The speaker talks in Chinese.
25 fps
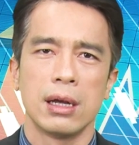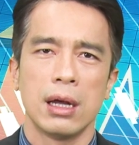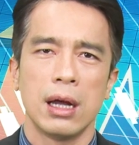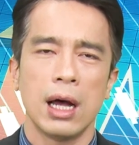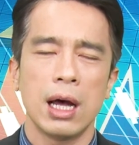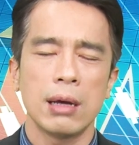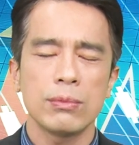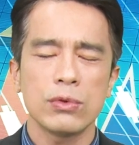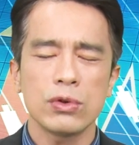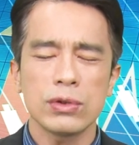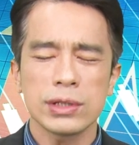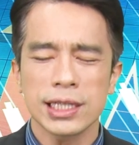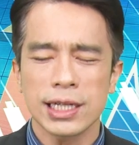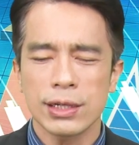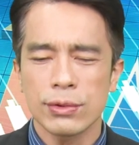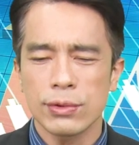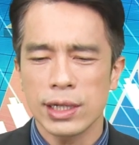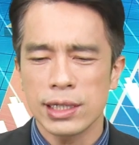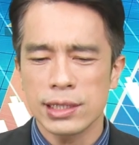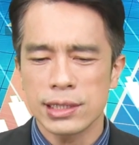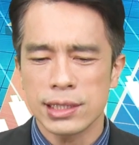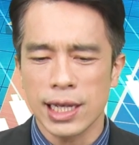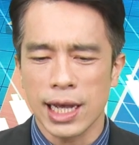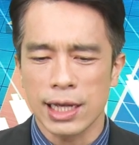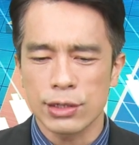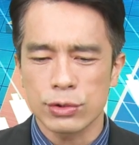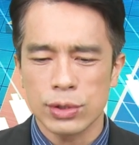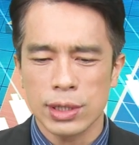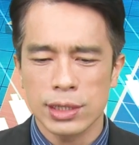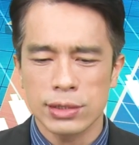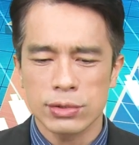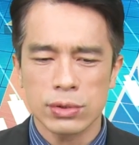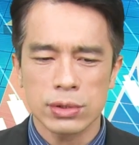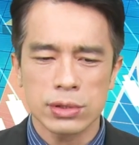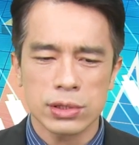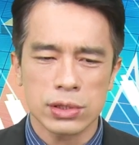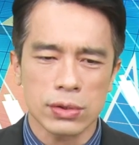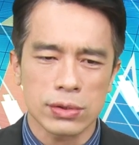而目前为止啊，虽
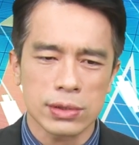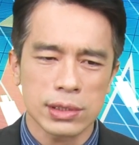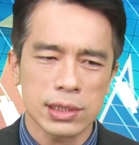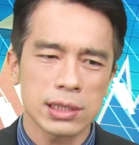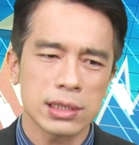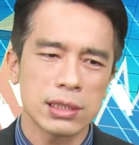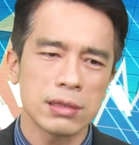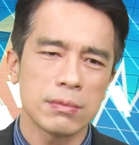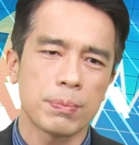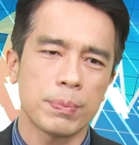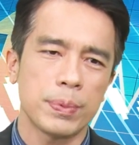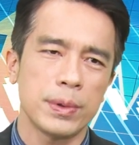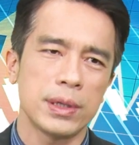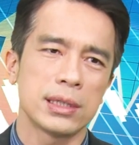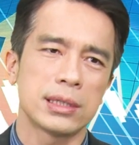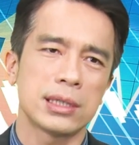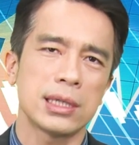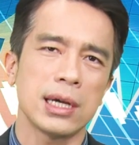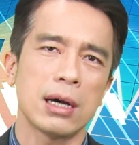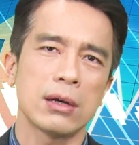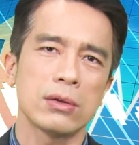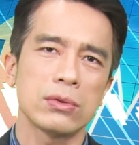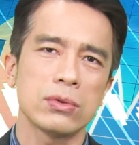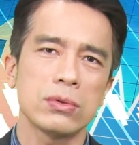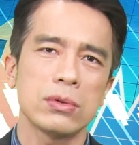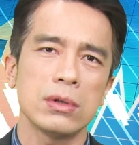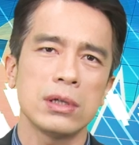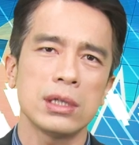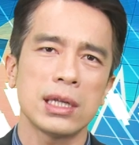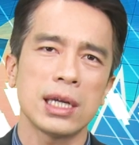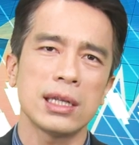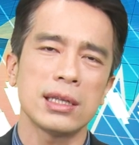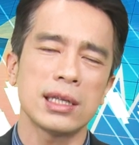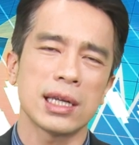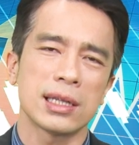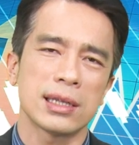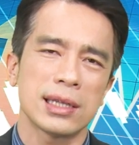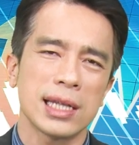然说走势是比较弱一
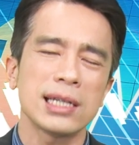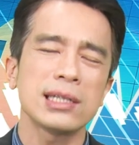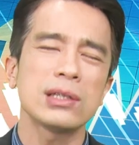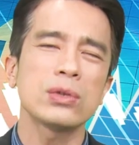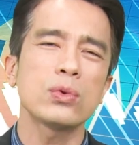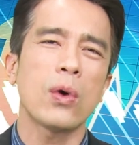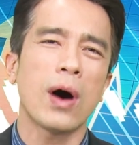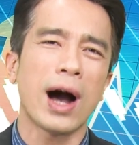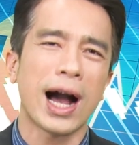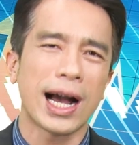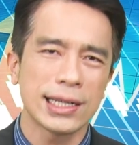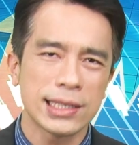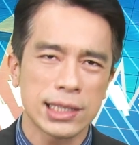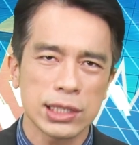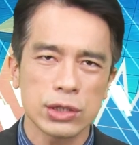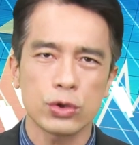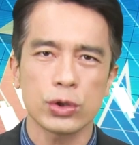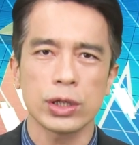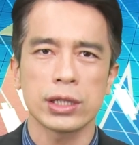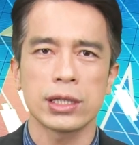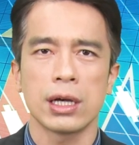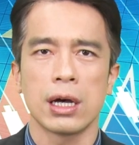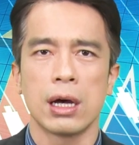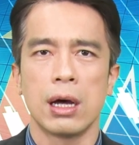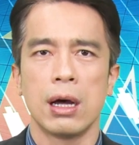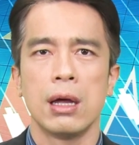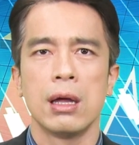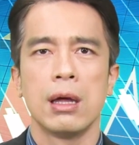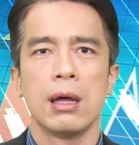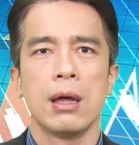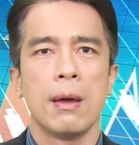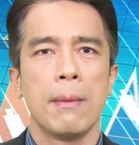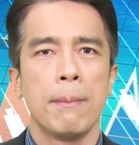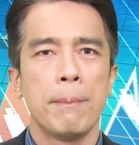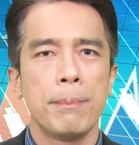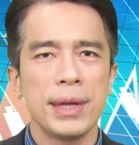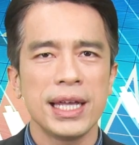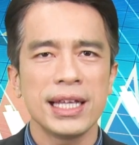点点，但是我还是觉得
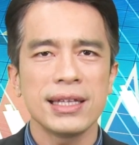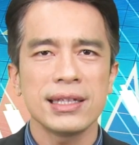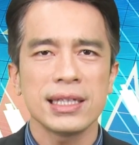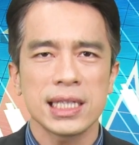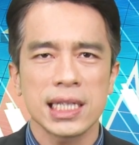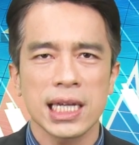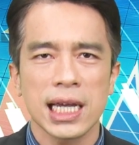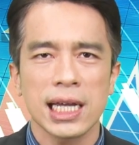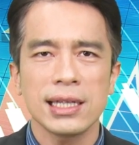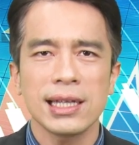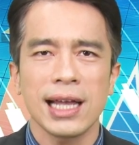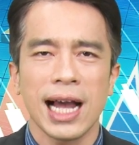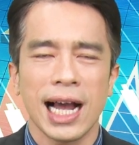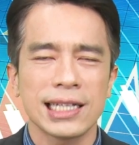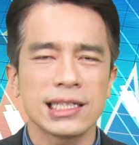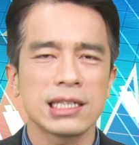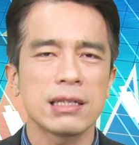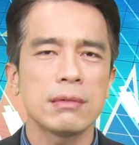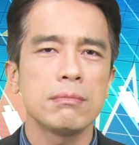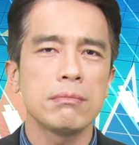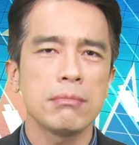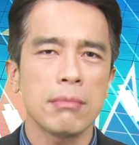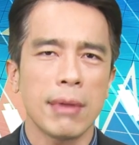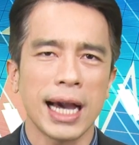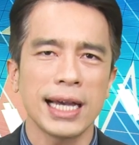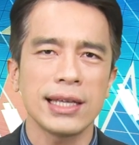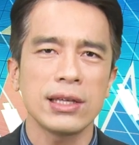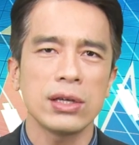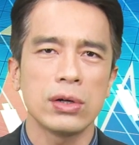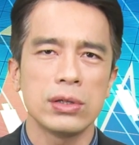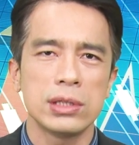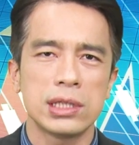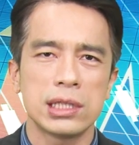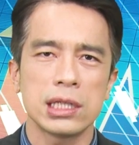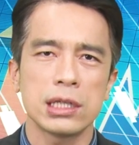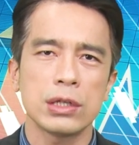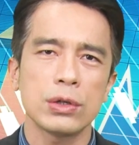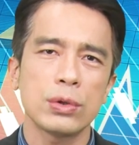明天还是蛮
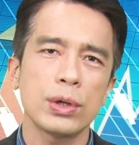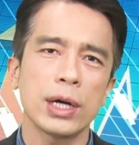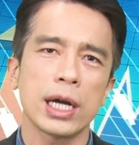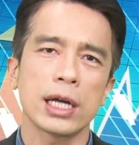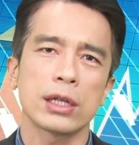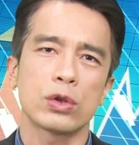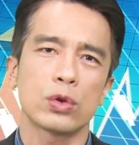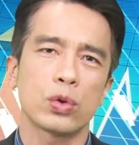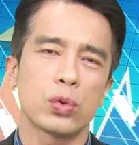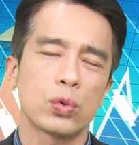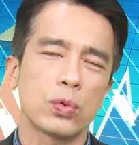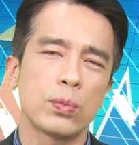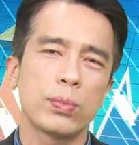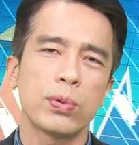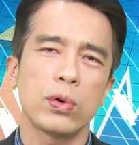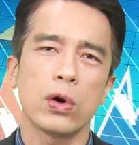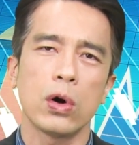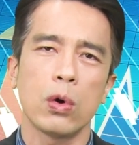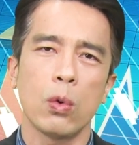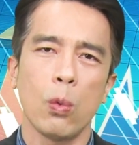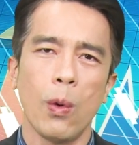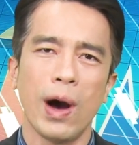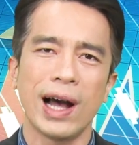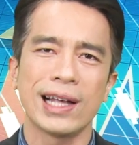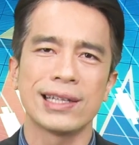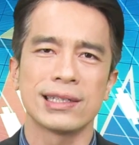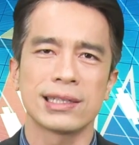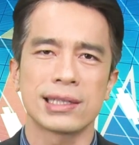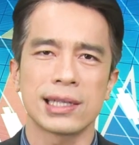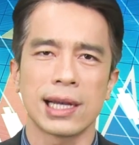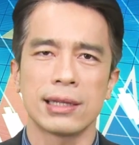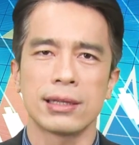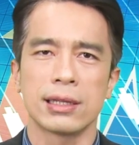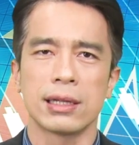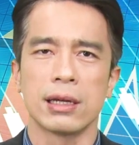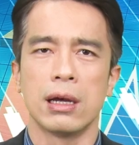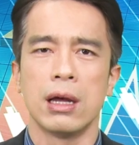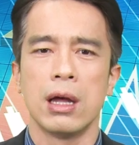有机会突破万
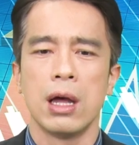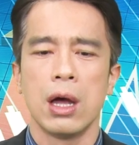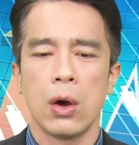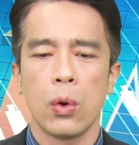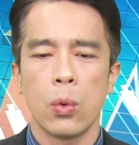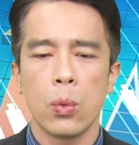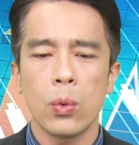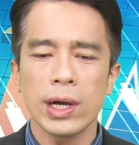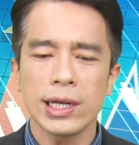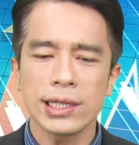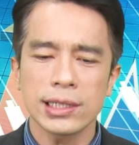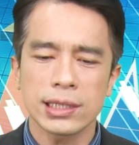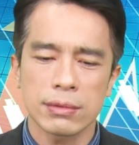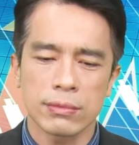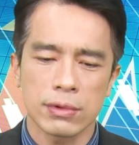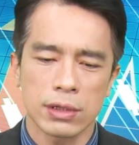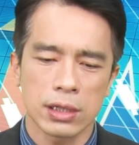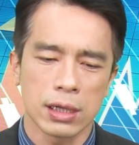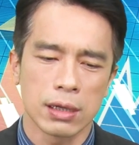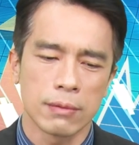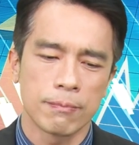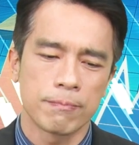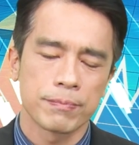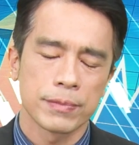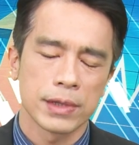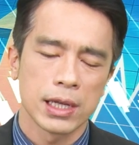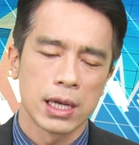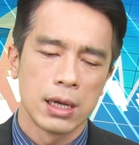三的。为什么呢？